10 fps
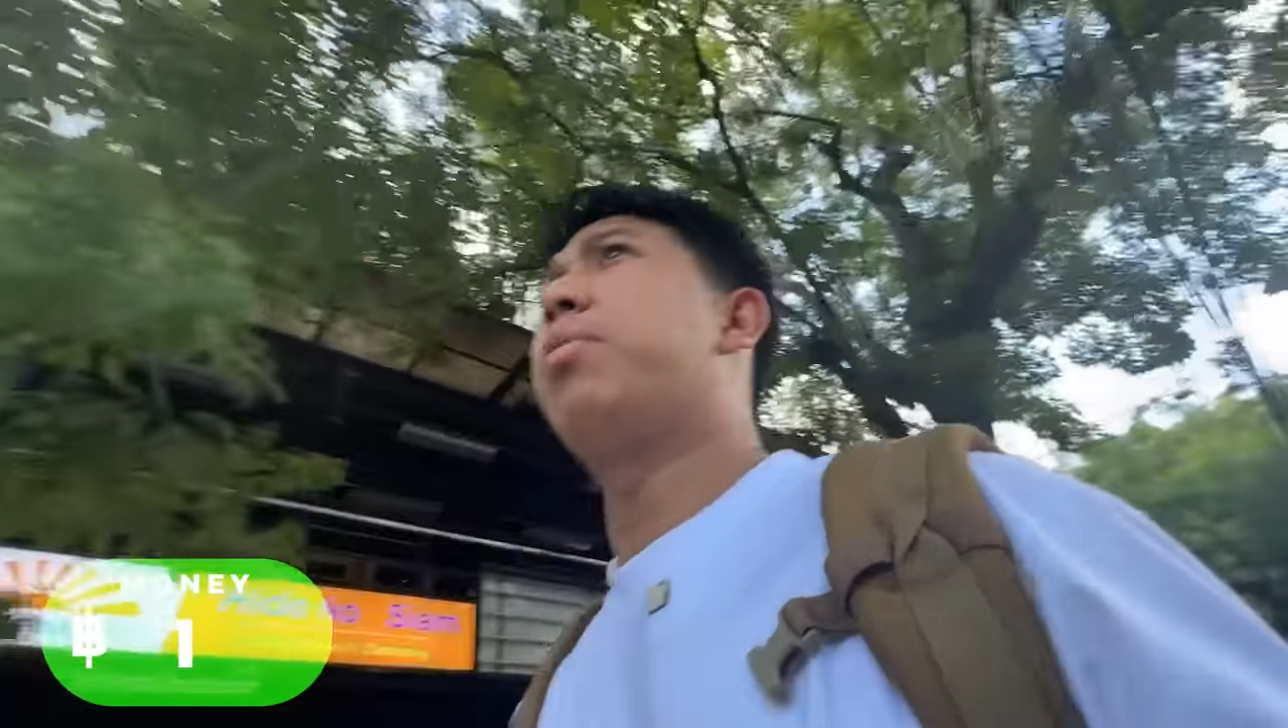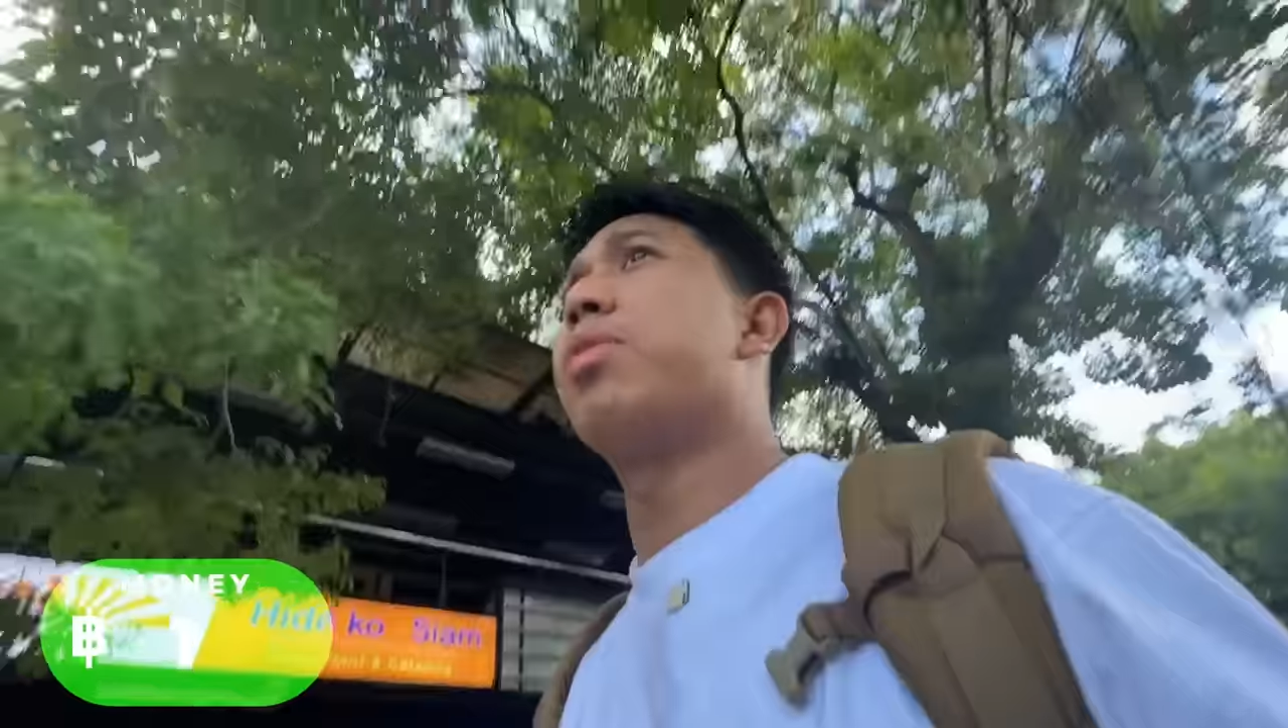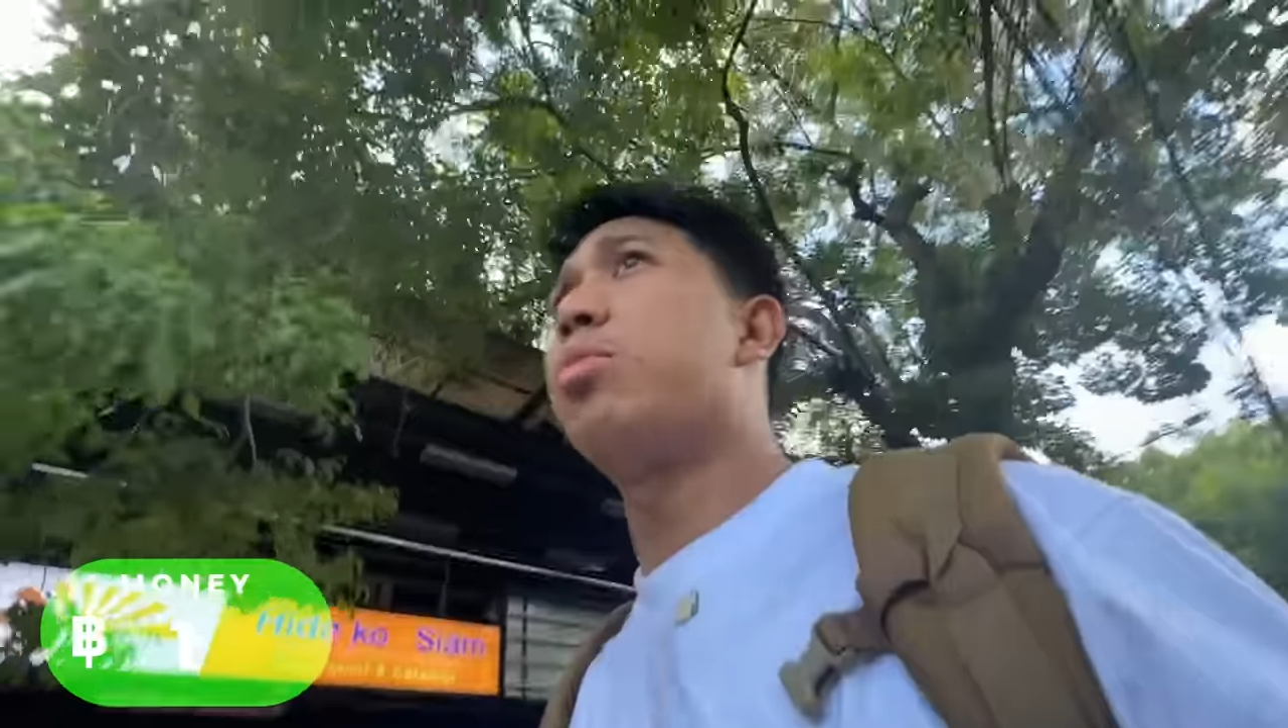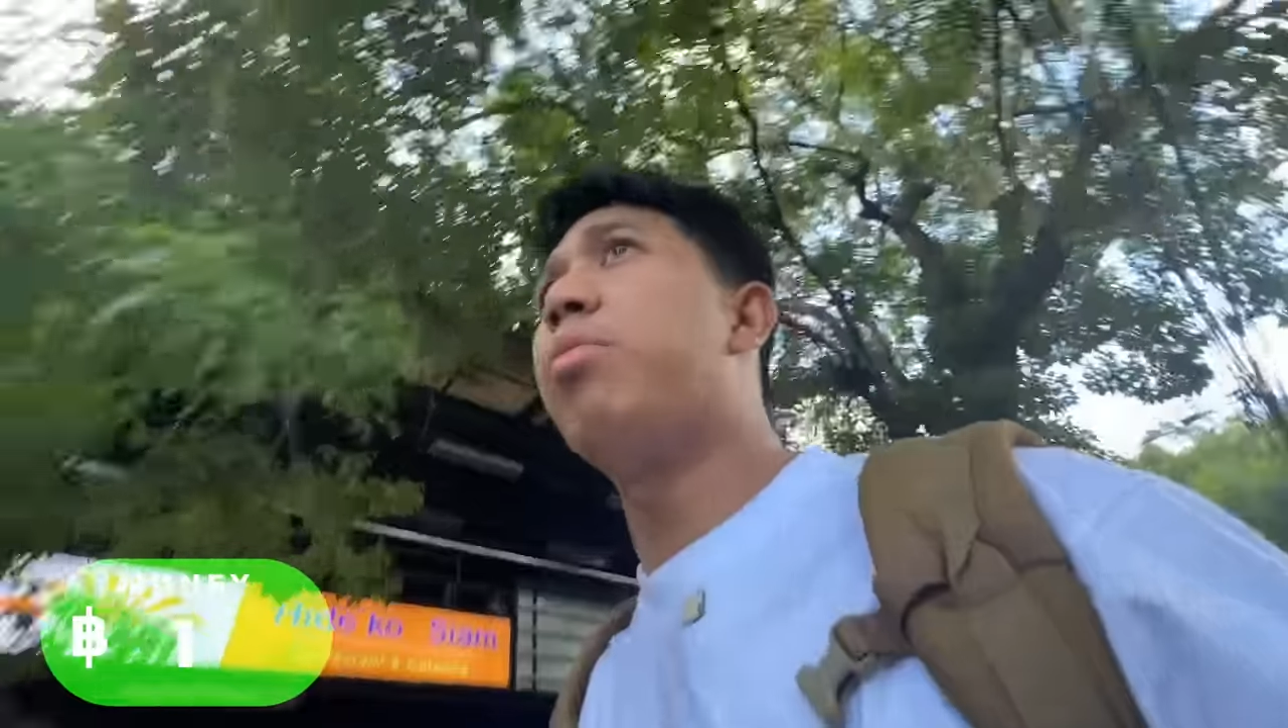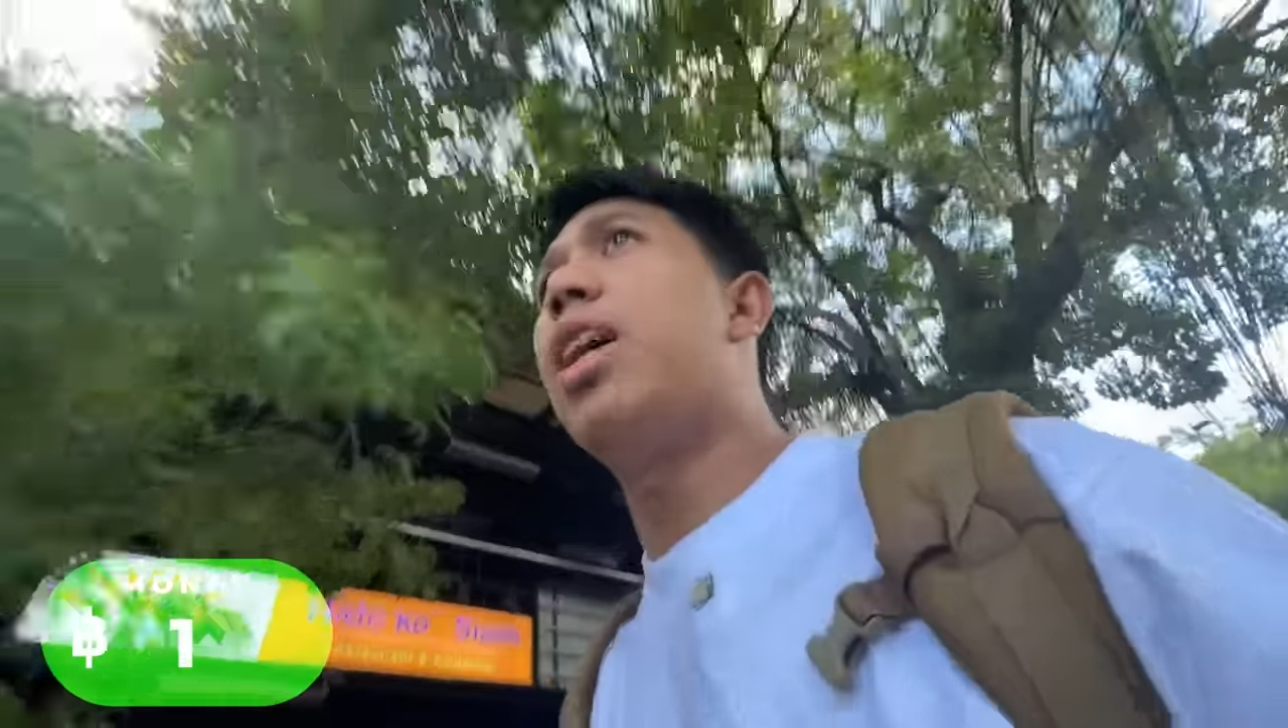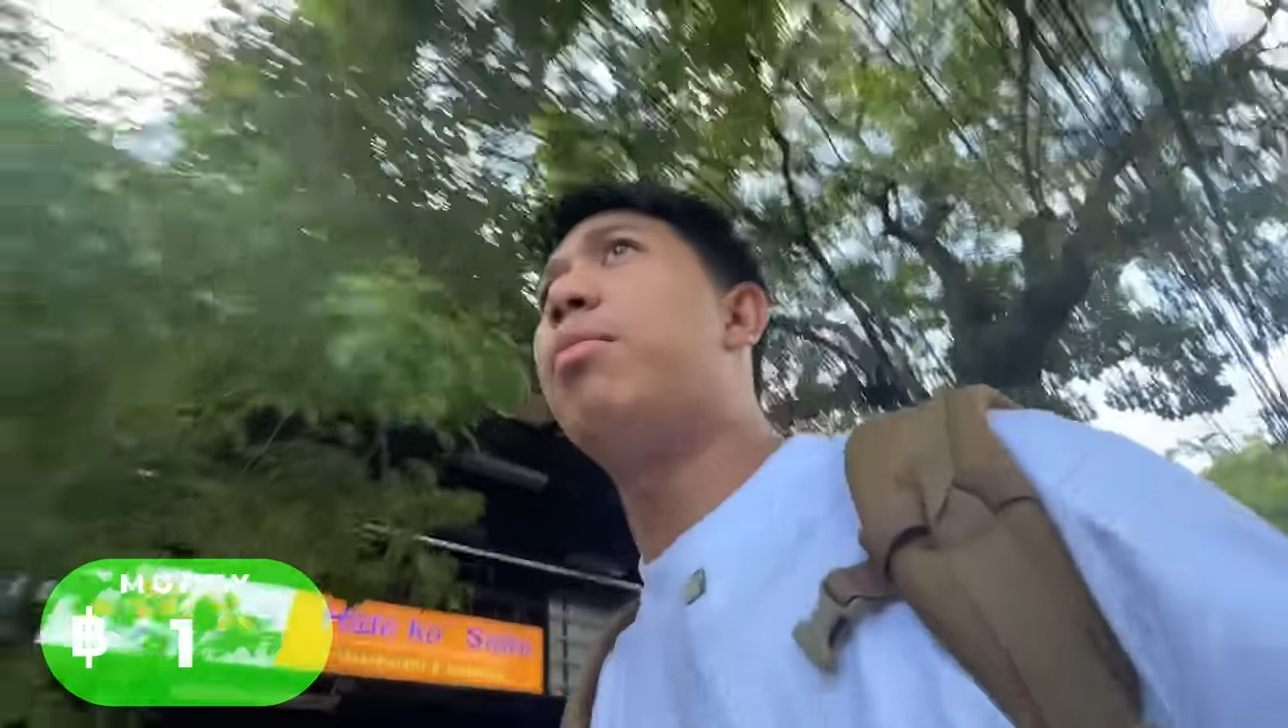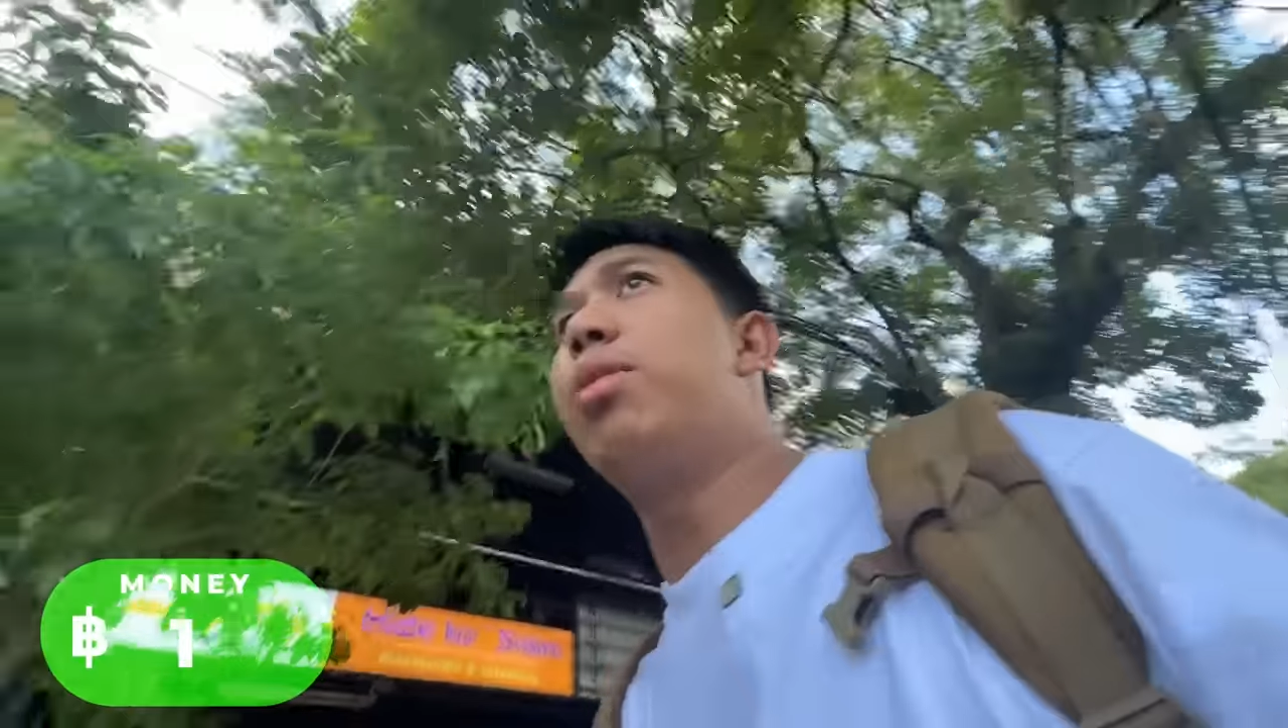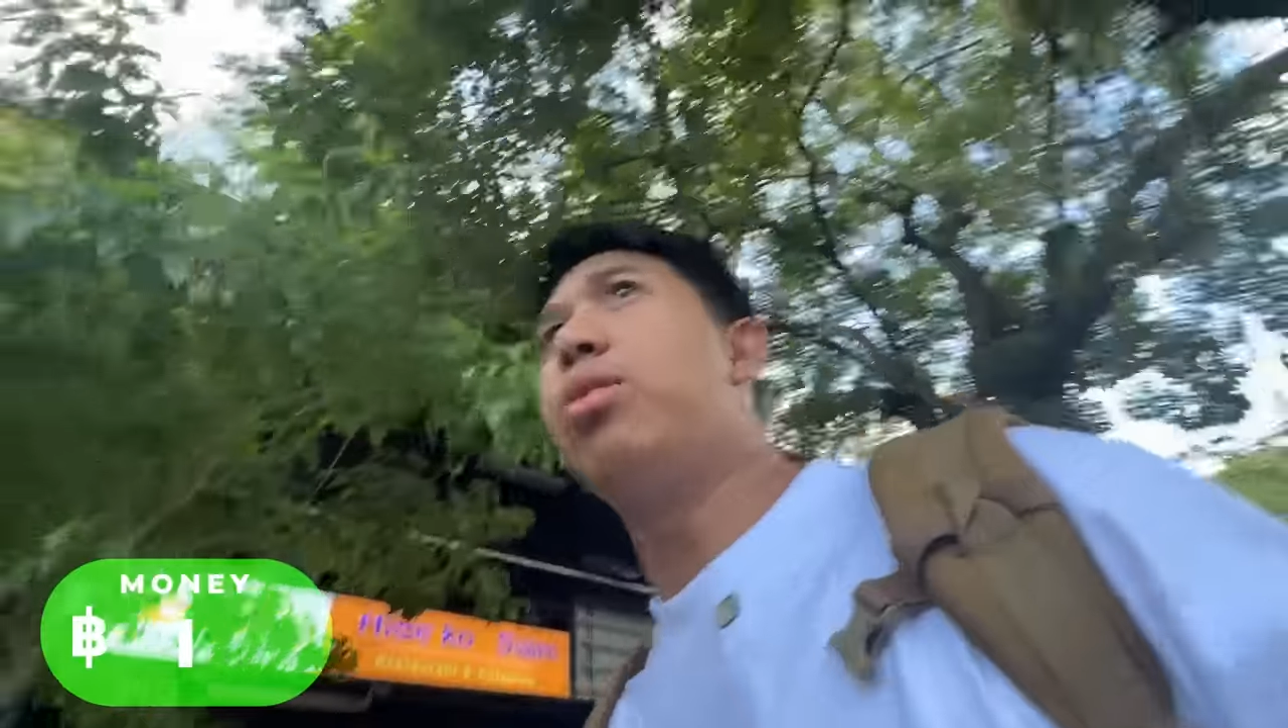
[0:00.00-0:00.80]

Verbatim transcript: mas marami